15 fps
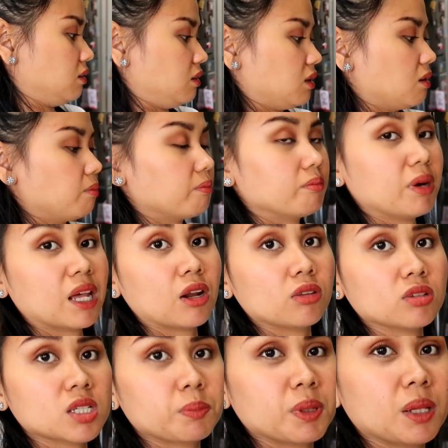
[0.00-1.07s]
Yan. Meron
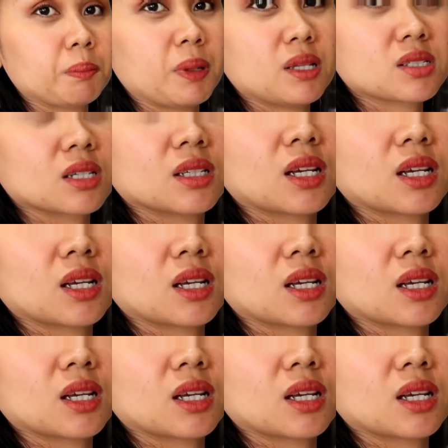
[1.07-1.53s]
ito sa Philippines.